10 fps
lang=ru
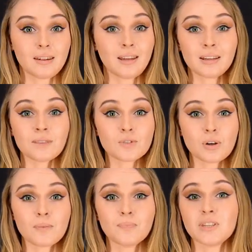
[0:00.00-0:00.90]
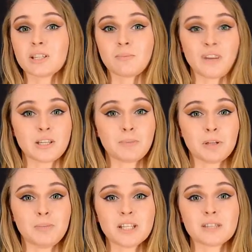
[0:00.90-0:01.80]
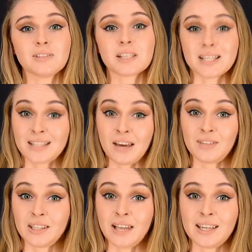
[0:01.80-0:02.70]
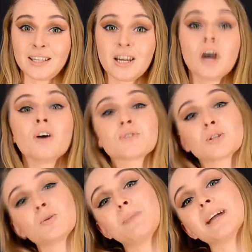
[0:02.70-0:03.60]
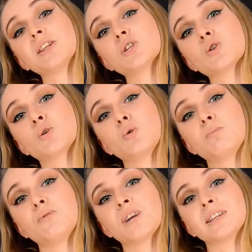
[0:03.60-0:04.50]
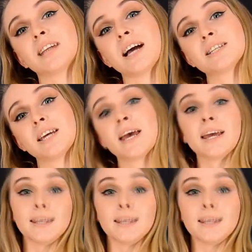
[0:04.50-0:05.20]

На этом все. Не забывайте подписываться, ставить лайки, вступать в нашу группу ВКонтакте